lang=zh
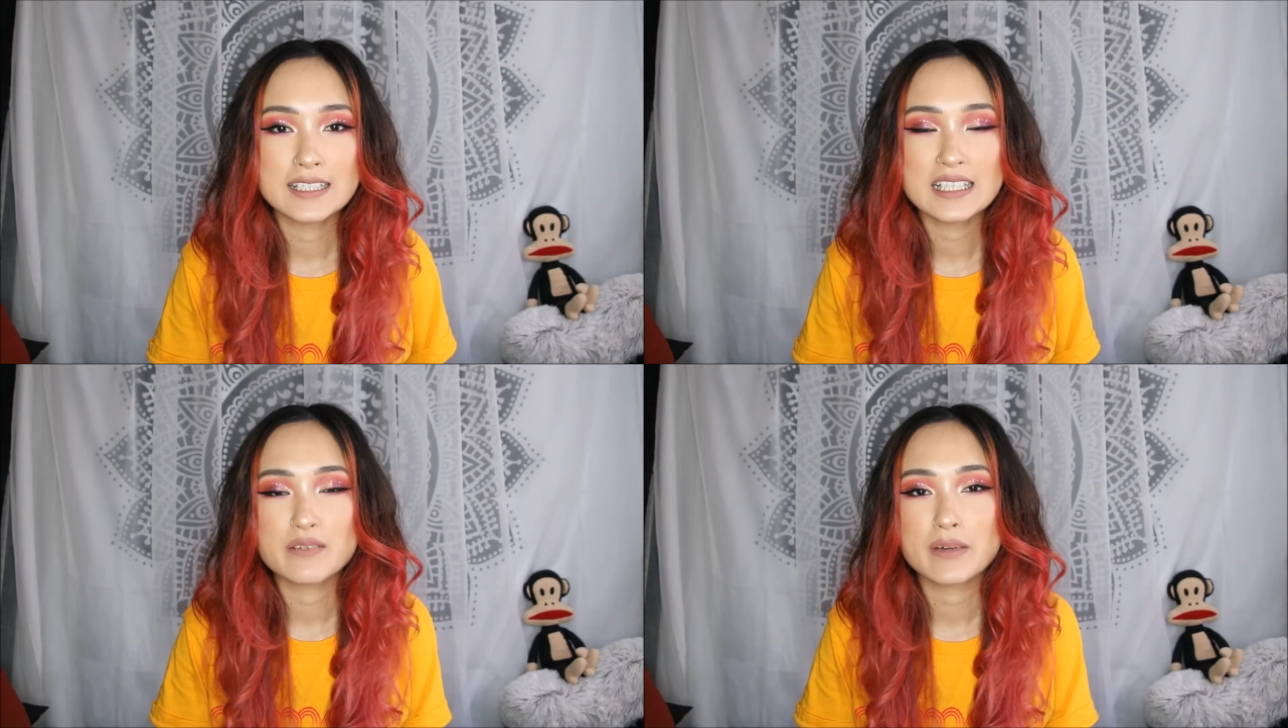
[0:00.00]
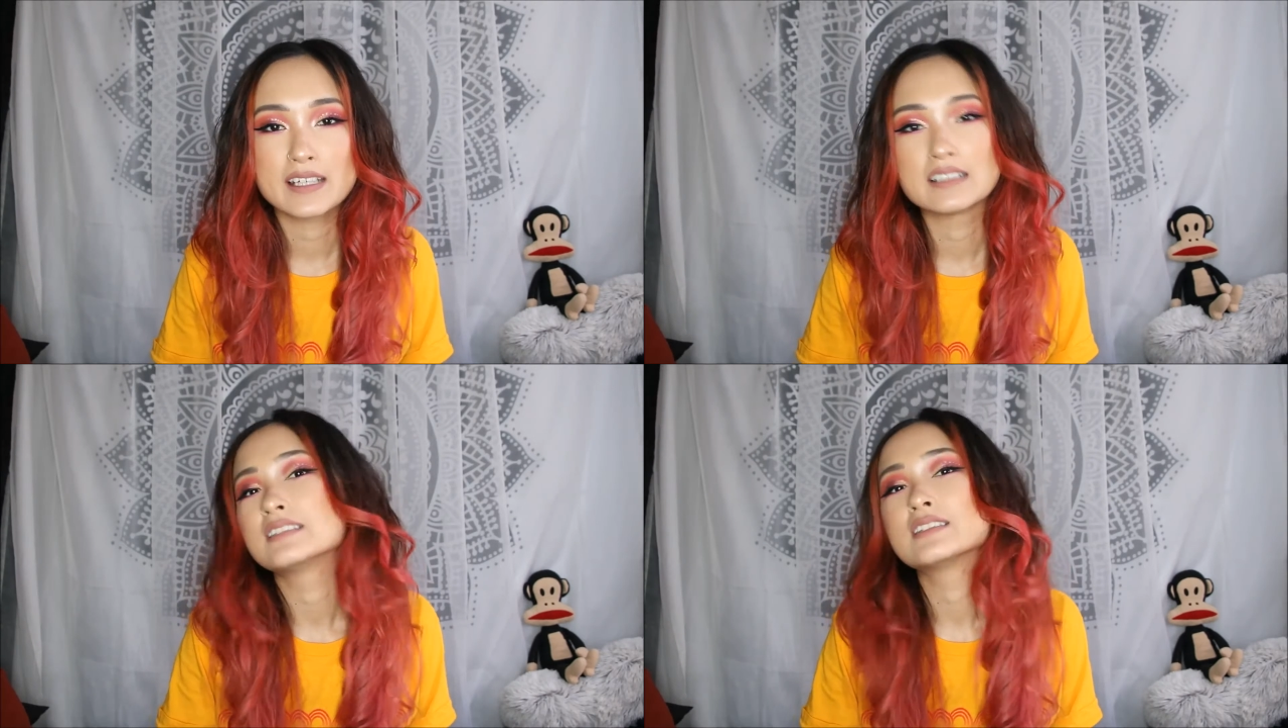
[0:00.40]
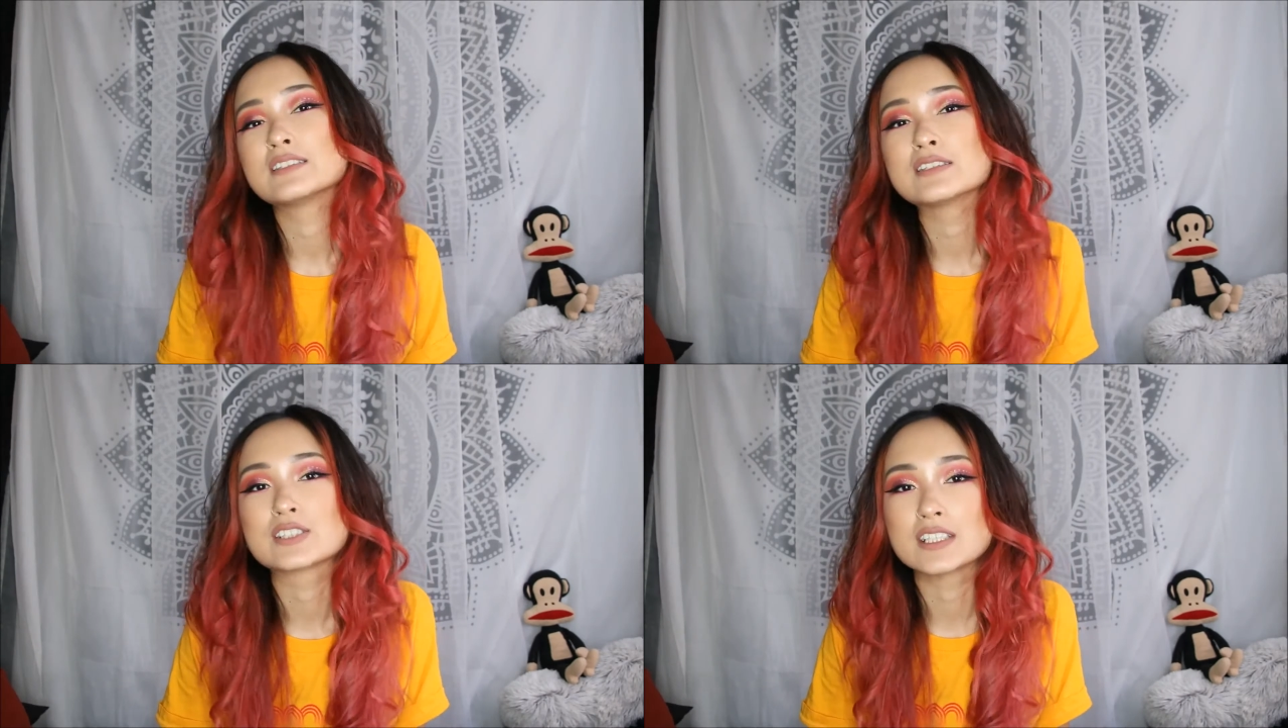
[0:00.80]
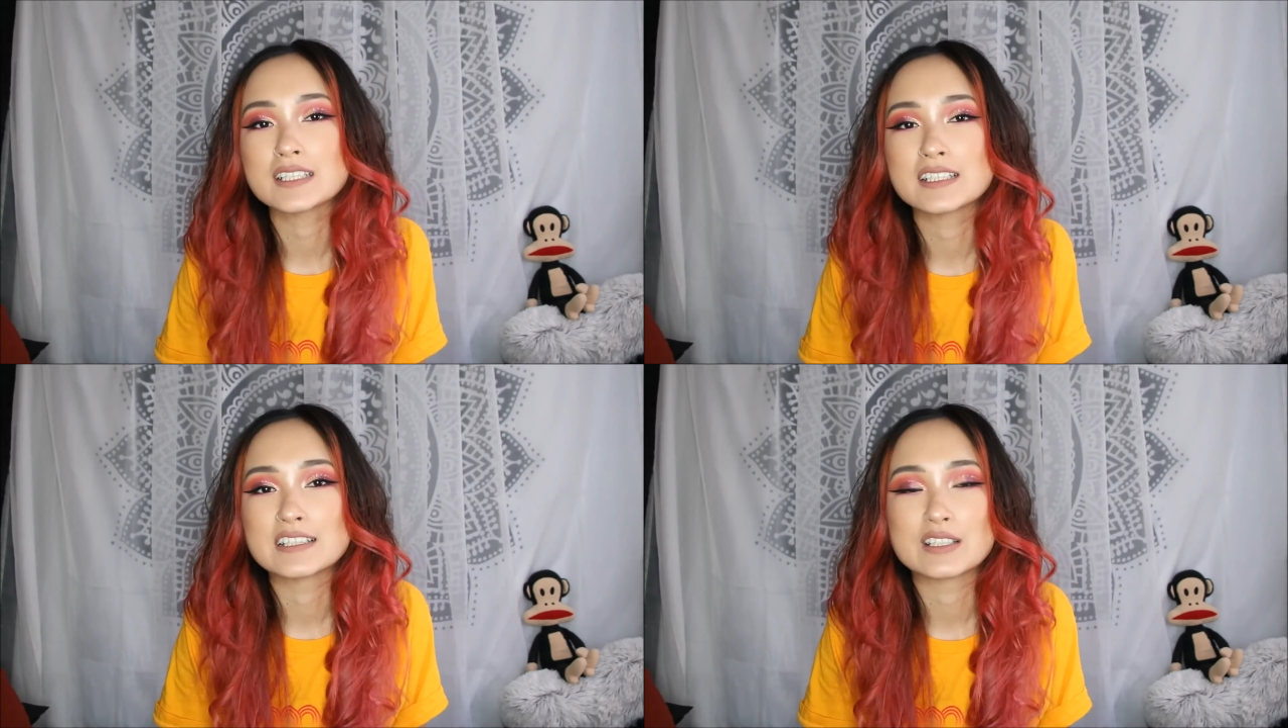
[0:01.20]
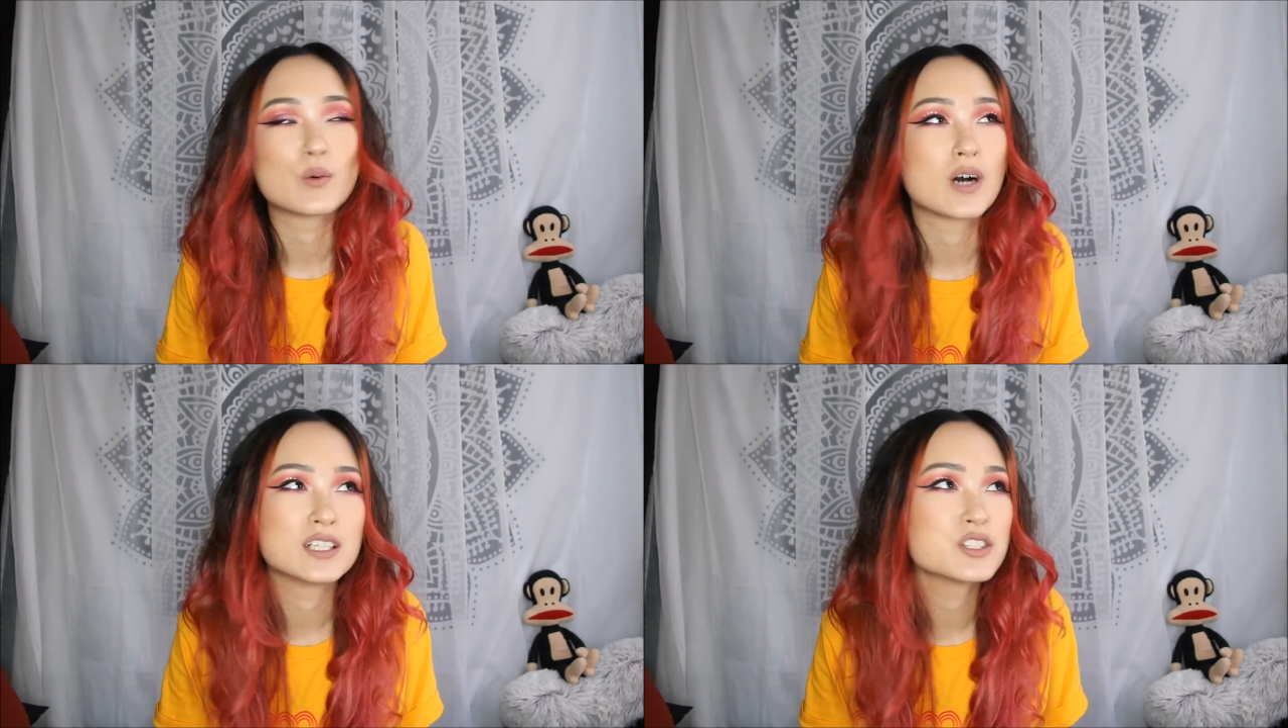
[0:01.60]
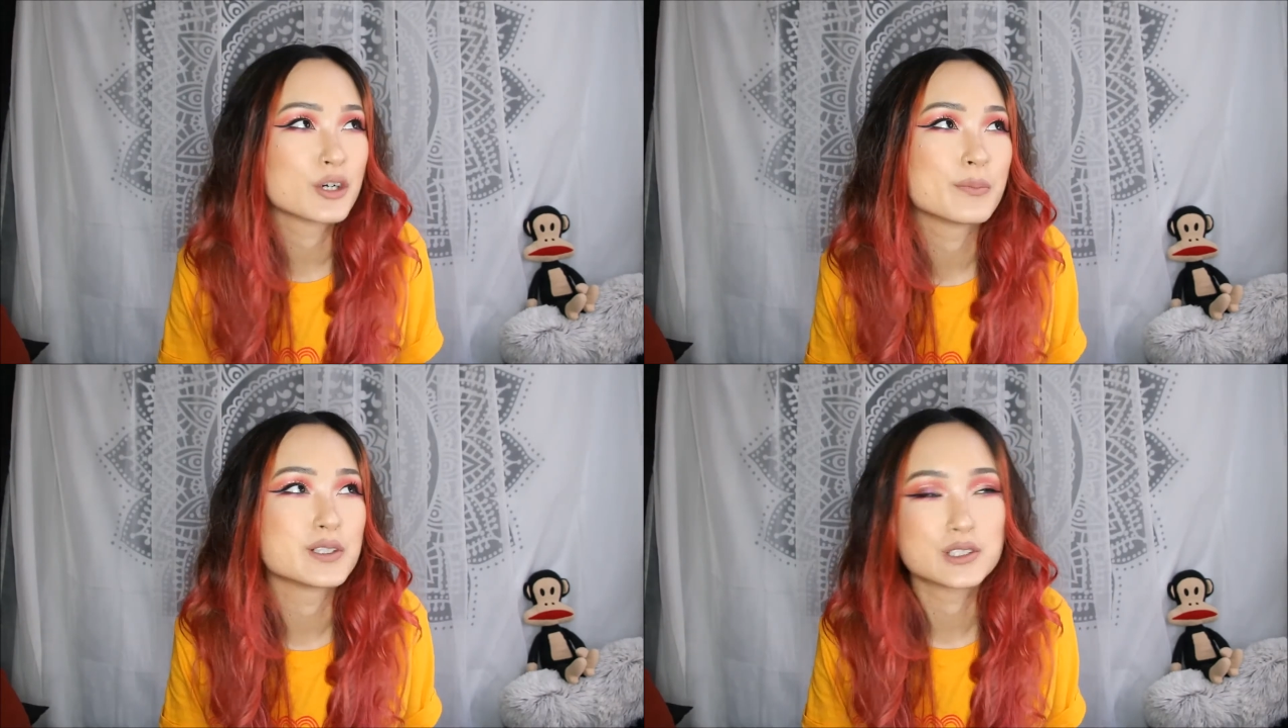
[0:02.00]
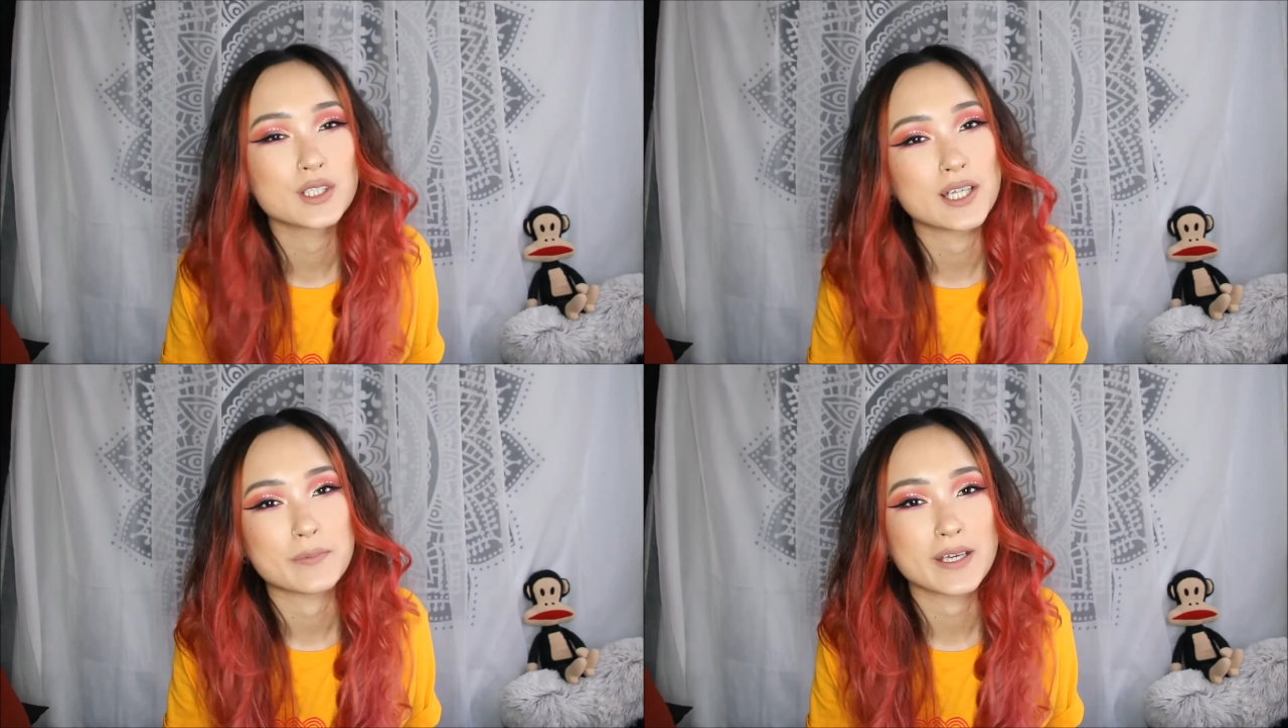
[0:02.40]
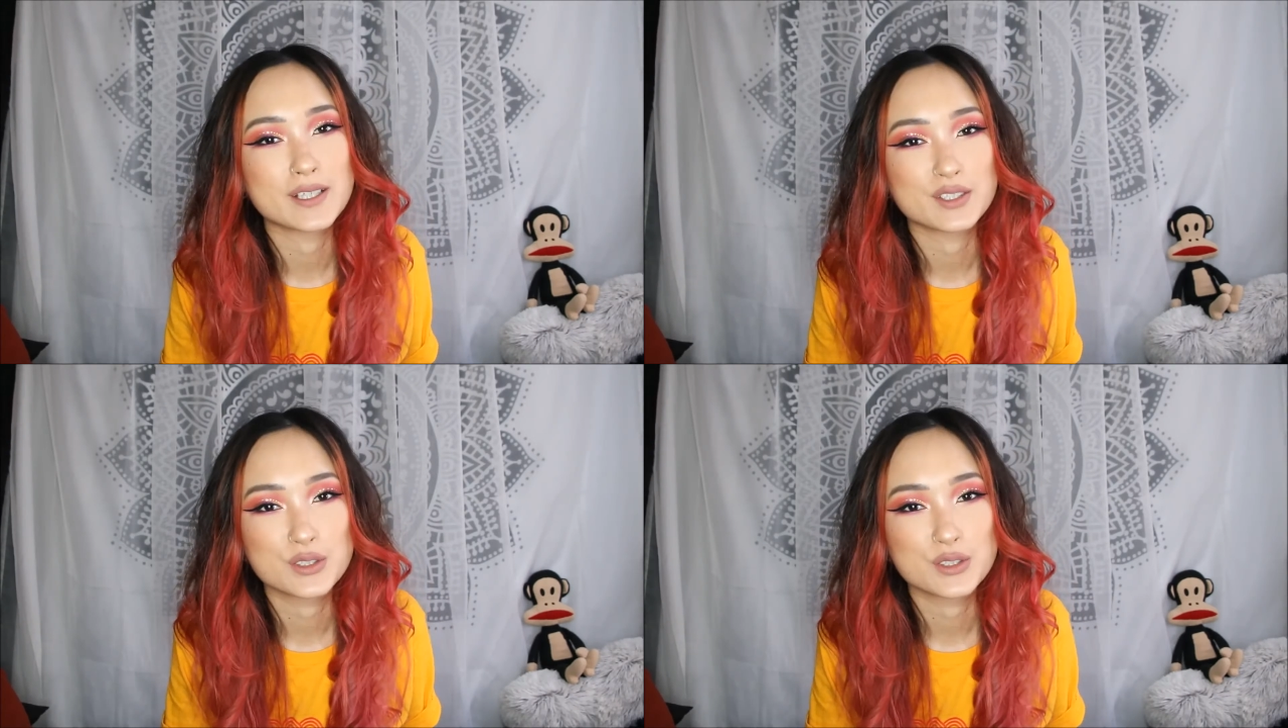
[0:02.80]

今天的影片是一个我很久没有做的影片，